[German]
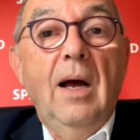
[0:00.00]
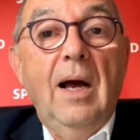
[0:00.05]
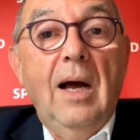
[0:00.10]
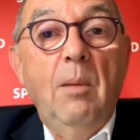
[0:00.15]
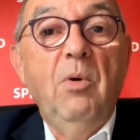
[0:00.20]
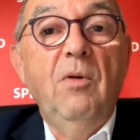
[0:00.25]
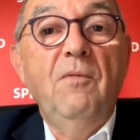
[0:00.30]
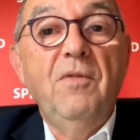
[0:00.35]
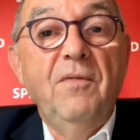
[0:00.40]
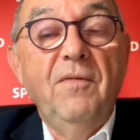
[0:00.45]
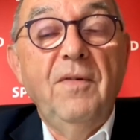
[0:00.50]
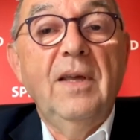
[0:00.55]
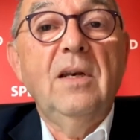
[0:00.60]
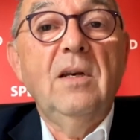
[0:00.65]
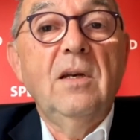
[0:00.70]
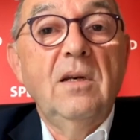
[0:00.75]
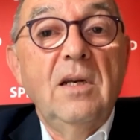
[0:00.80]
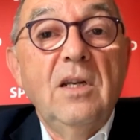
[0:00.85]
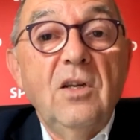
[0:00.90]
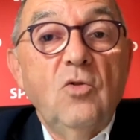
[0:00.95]
Aber wir
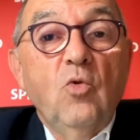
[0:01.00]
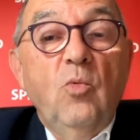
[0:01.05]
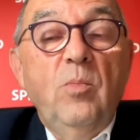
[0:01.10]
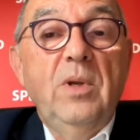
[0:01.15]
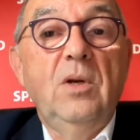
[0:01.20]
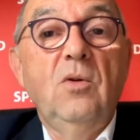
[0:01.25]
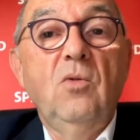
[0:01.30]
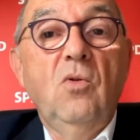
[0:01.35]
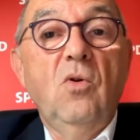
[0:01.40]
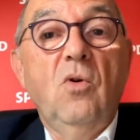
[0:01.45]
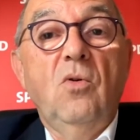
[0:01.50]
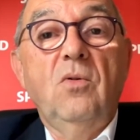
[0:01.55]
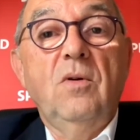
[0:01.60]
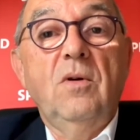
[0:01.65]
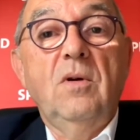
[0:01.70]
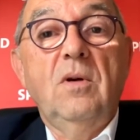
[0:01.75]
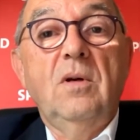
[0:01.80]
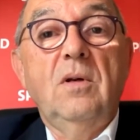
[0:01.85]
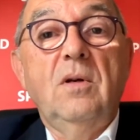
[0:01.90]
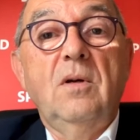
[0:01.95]
werden nicht umhin
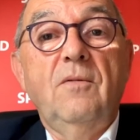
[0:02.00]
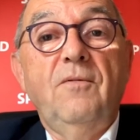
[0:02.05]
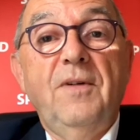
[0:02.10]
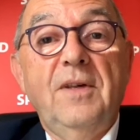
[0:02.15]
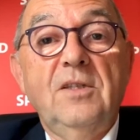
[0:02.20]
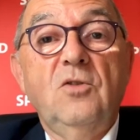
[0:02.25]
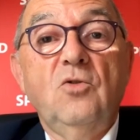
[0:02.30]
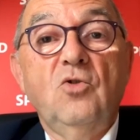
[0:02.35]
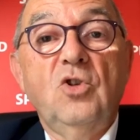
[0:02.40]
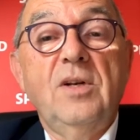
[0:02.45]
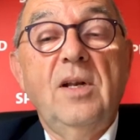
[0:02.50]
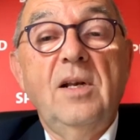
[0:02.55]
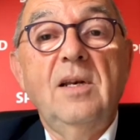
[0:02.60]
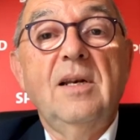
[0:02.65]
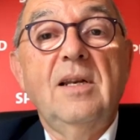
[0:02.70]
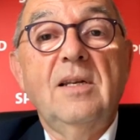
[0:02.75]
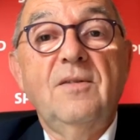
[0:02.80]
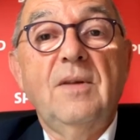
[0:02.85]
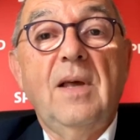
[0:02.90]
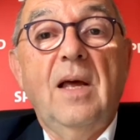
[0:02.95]
können, festzustellen,
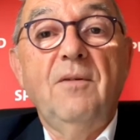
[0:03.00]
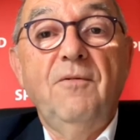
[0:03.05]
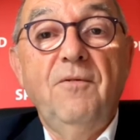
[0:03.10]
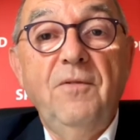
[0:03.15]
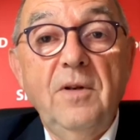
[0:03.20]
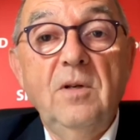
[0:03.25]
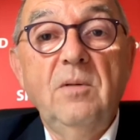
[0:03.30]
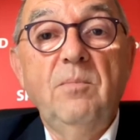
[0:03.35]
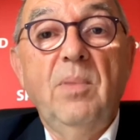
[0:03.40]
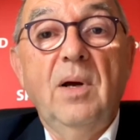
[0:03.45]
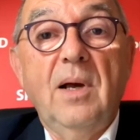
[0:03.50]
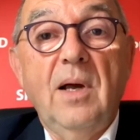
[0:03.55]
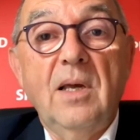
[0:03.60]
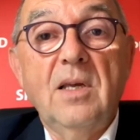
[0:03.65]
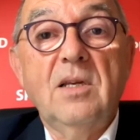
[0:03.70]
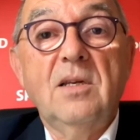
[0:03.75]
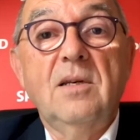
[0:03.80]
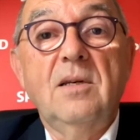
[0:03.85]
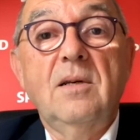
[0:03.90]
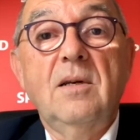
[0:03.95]
dass an vielen
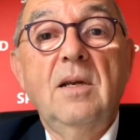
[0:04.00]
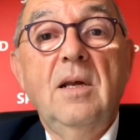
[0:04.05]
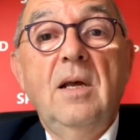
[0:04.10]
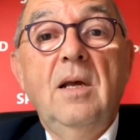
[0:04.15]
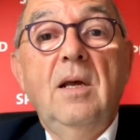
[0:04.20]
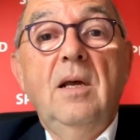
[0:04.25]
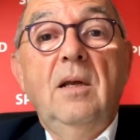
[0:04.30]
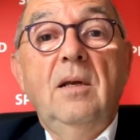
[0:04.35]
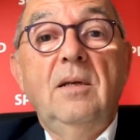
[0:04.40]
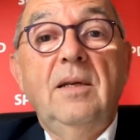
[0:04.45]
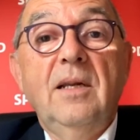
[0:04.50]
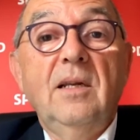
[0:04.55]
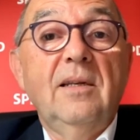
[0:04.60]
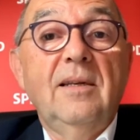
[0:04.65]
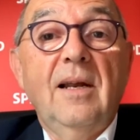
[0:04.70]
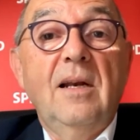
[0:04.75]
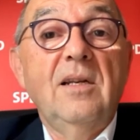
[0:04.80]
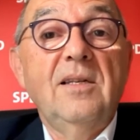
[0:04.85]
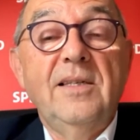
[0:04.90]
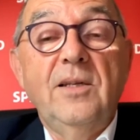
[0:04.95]
Bereichen
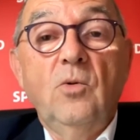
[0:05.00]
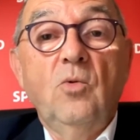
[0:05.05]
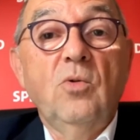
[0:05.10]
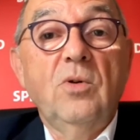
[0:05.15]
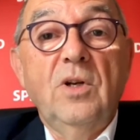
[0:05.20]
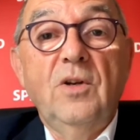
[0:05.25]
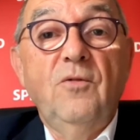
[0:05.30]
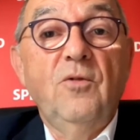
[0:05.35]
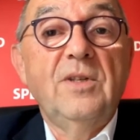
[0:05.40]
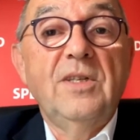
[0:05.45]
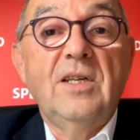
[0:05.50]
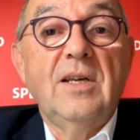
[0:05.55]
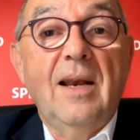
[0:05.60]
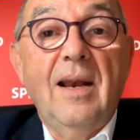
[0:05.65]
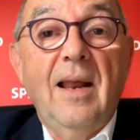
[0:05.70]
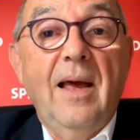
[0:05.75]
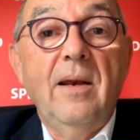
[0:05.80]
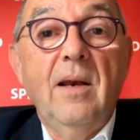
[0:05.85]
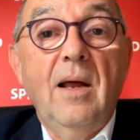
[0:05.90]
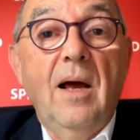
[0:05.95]
Digitalisierung nicht für sich
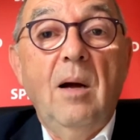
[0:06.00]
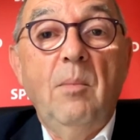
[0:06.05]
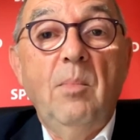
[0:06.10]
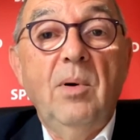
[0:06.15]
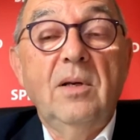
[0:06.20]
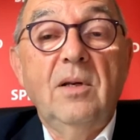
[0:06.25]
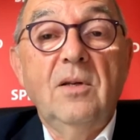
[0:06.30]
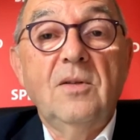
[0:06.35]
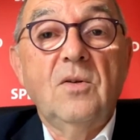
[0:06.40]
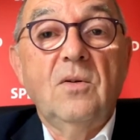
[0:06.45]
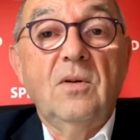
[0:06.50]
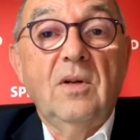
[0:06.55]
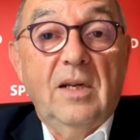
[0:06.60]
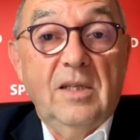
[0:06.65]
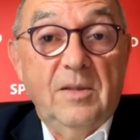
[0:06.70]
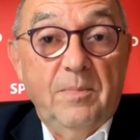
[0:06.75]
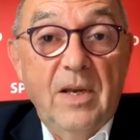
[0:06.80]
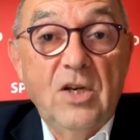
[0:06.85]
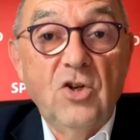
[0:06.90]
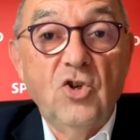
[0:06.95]
alleine arbeitet, sondern
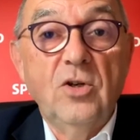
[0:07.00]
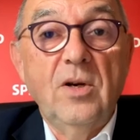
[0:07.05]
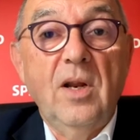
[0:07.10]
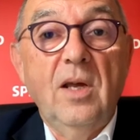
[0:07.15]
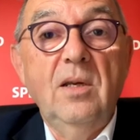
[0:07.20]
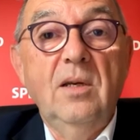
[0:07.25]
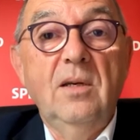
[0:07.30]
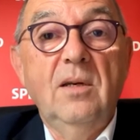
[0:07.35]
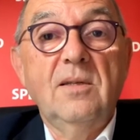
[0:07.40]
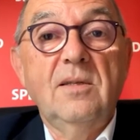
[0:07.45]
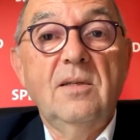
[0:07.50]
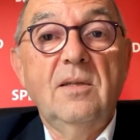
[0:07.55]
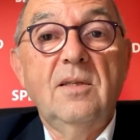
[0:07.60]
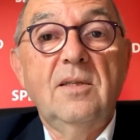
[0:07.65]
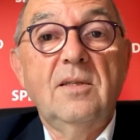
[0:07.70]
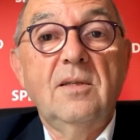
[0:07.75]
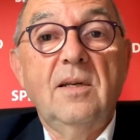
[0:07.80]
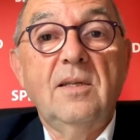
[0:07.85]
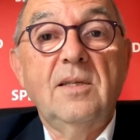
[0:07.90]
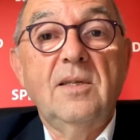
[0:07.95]
dass Menschen dahinter
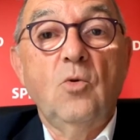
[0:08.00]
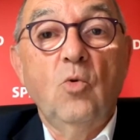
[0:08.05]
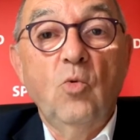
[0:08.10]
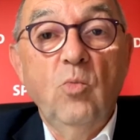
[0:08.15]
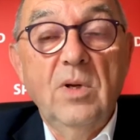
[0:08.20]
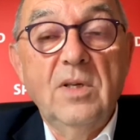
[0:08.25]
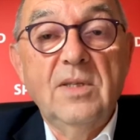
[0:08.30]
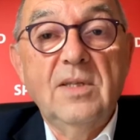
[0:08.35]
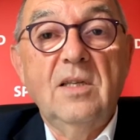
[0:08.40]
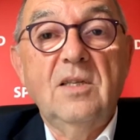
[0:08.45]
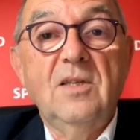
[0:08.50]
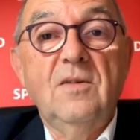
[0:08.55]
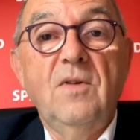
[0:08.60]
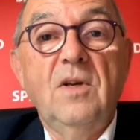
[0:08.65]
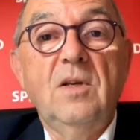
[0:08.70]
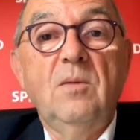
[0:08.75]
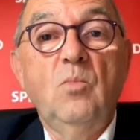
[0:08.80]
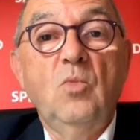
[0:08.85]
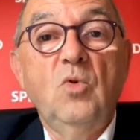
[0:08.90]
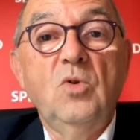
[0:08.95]
sitzen, dass sie umgesetzt
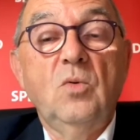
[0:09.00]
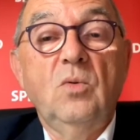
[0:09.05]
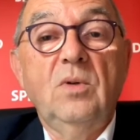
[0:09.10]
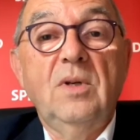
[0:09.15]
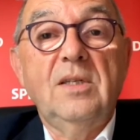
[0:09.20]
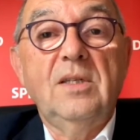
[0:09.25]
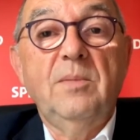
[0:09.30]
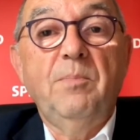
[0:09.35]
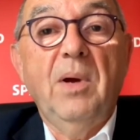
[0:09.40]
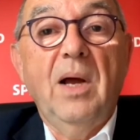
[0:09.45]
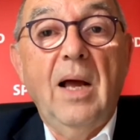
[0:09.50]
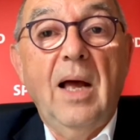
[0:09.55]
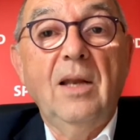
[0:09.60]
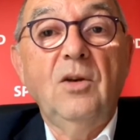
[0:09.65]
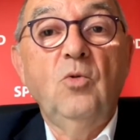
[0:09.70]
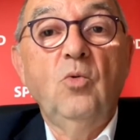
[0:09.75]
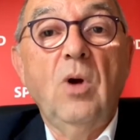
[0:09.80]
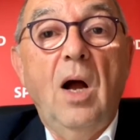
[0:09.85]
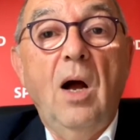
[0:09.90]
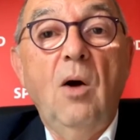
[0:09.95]
werden muss und dass
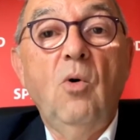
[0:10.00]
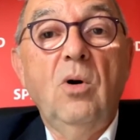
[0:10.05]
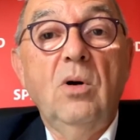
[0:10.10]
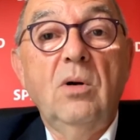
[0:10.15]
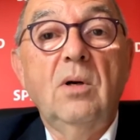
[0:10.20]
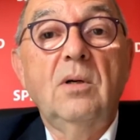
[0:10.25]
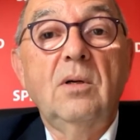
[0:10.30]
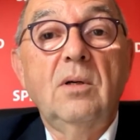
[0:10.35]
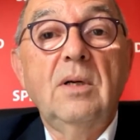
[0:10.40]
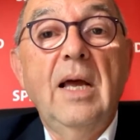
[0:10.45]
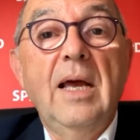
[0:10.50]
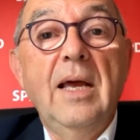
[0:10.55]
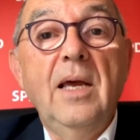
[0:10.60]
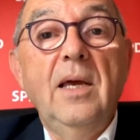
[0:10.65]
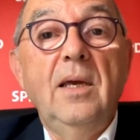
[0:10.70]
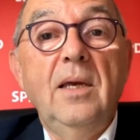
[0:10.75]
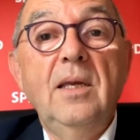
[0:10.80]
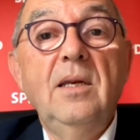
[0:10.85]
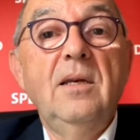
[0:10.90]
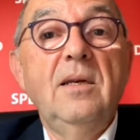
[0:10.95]
Beratung auch äh,
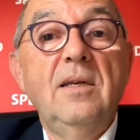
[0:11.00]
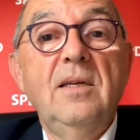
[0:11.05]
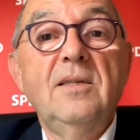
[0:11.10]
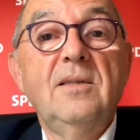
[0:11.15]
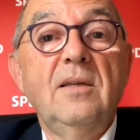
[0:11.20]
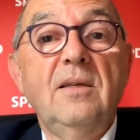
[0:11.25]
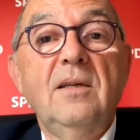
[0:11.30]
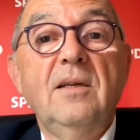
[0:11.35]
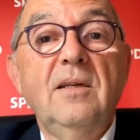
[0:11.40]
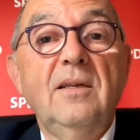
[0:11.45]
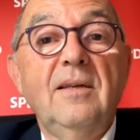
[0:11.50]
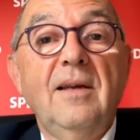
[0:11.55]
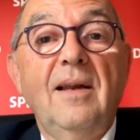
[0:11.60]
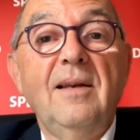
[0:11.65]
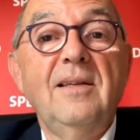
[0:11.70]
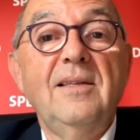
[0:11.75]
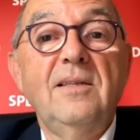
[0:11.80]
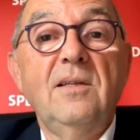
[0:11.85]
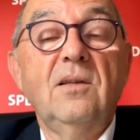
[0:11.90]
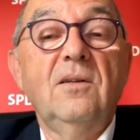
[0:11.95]
in diese
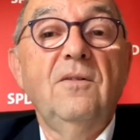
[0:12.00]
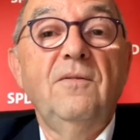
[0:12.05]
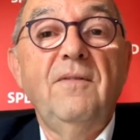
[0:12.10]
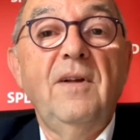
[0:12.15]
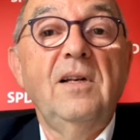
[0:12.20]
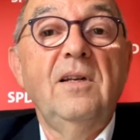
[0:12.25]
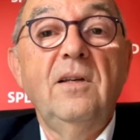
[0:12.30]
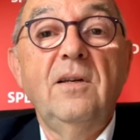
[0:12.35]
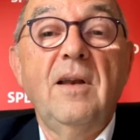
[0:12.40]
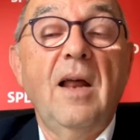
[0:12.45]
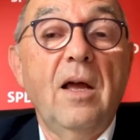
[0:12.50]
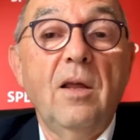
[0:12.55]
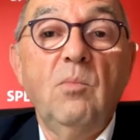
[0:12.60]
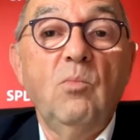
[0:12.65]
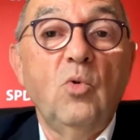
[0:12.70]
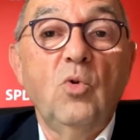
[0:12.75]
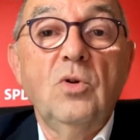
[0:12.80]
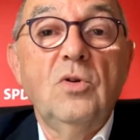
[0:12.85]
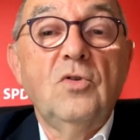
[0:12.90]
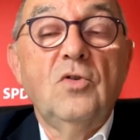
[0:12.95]
digitalisierte Welt hinein
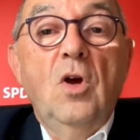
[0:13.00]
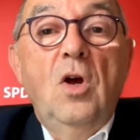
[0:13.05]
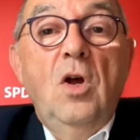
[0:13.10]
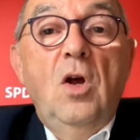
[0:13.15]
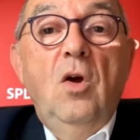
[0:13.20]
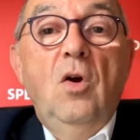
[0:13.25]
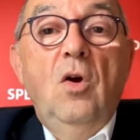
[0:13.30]
muss.